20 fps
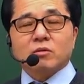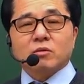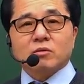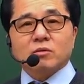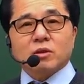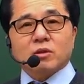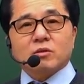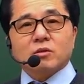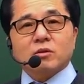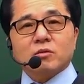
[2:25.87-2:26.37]

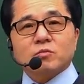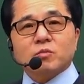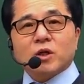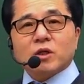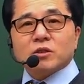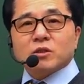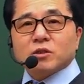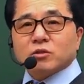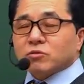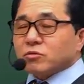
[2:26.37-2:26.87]
근데 그런
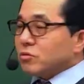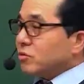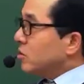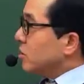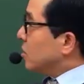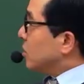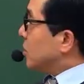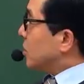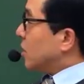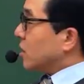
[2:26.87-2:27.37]
방식으로는
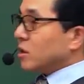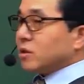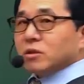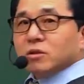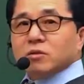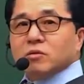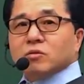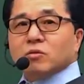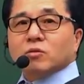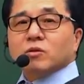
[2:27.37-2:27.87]
2차
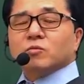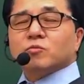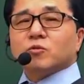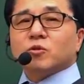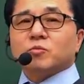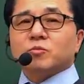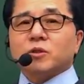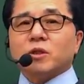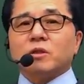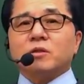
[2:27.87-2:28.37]
가서는 어림도
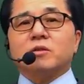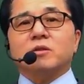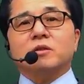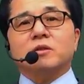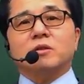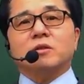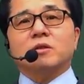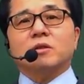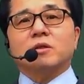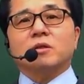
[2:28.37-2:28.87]
없다
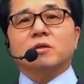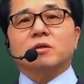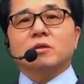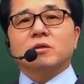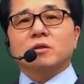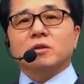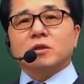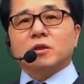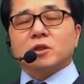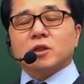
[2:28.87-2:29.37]
이거지.
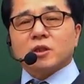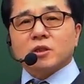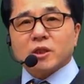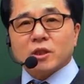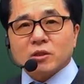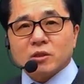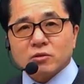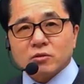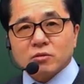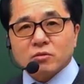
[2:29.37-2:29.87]
2차는
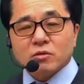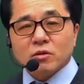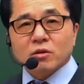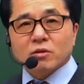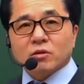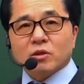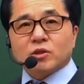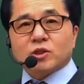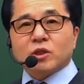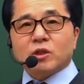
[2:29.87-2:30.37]
상대적으로.
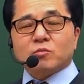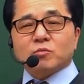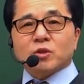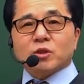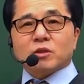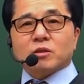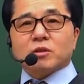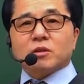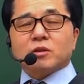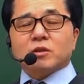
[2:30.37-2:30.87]
그
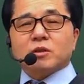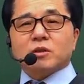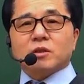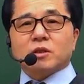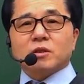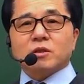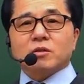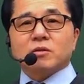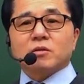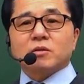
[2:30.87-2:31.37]
지난번에 그렇게 된
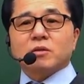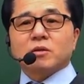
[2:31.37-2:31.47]
거 아니?